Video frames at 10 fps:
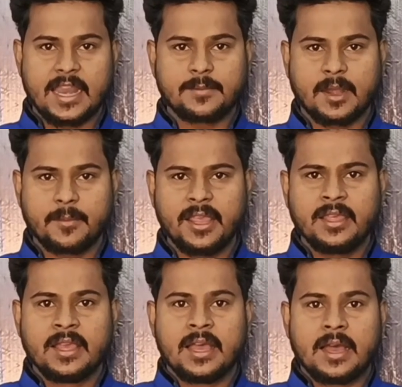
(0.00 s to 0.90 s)
राज्य भर में
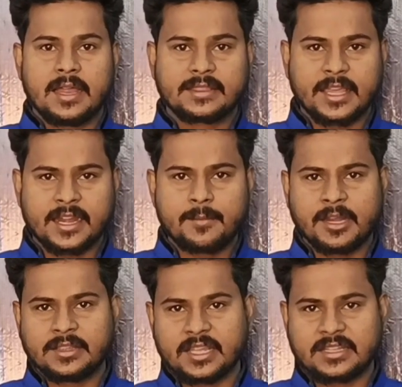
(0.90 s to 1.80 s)

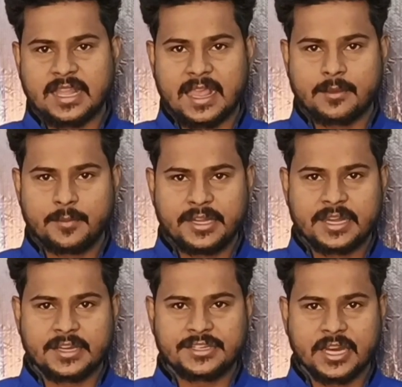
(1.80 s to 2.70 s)
तकरीबन 10 लाख
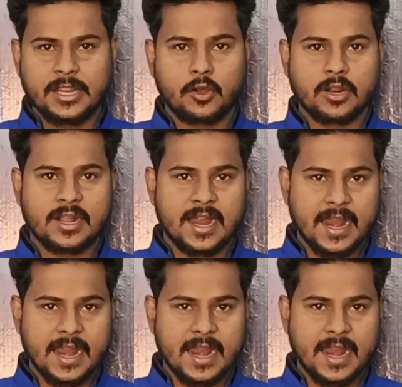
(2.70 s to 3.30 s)
मीटर जले और